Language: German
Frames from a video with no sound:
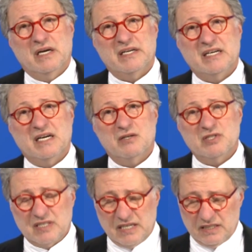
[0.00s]
Eine
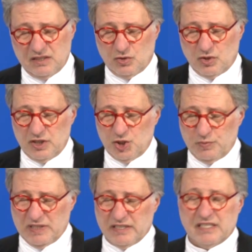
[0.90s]
herausragende Rolle
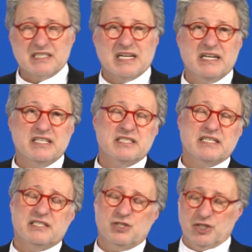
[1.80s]
spielte das
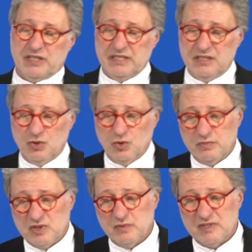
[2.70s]
kleinasiatische
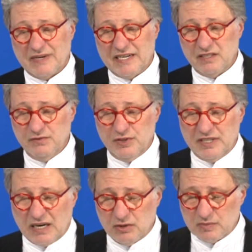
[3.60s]
Griechentum zum Zweiten für
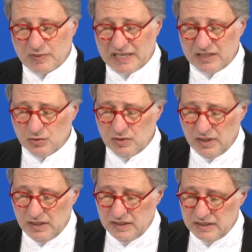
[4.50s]
die Ausbreitung
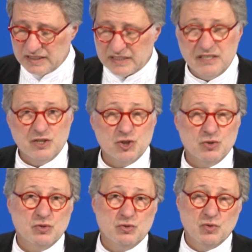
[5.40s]
der griechischen
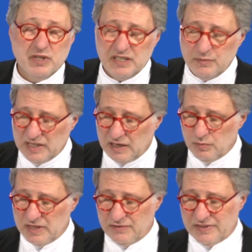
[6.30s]
Kultur in der
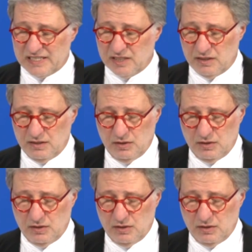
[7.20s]
Mittelmeerwelt